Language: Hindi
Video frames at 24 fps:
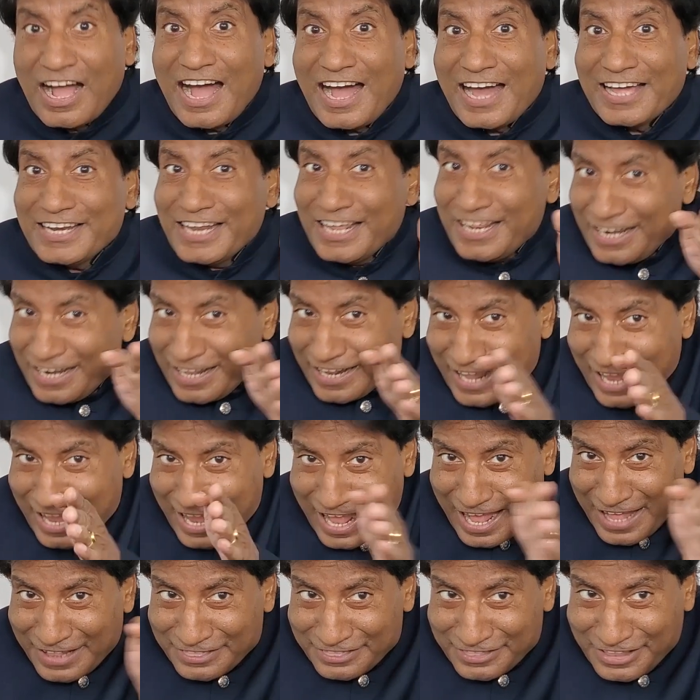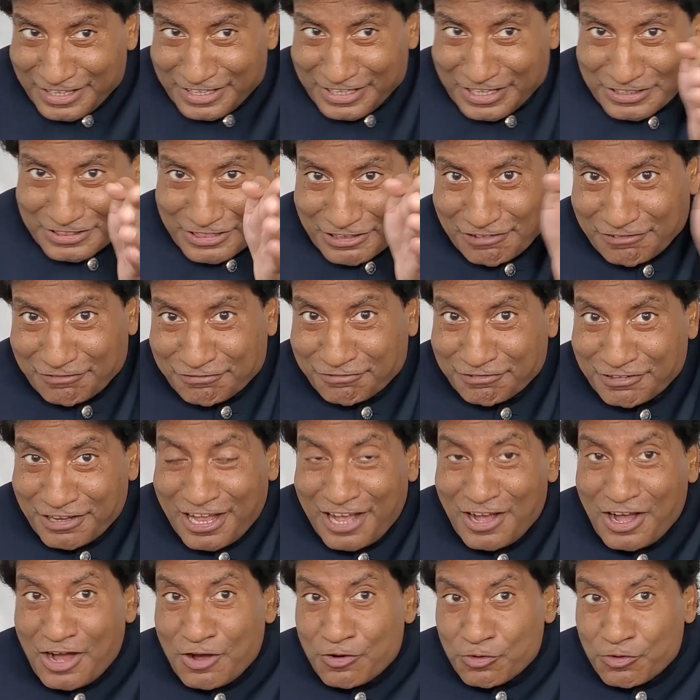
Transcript: खाना लगा है अंदर की तरफ